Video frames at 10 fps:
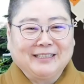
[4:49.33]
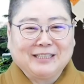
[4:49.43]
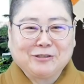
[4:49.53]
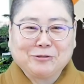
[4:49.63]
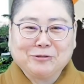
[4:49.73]

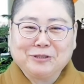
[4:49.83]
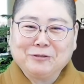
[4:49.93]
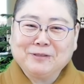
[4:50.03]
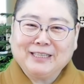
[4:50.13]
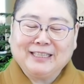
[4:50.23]
她说，
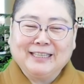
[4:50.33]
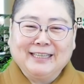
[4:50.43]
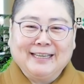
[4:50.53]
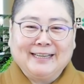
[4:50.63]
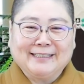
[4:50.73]
因为
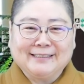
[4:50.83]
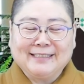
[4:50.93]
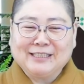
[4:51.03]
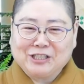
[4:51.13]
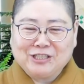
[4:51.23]
啊，
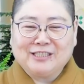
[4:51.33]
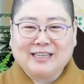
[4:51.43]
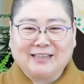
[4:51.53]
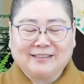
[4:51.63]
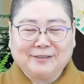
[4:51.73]
这个市
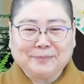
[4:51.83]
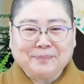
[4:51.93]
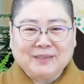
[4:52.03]
长呢，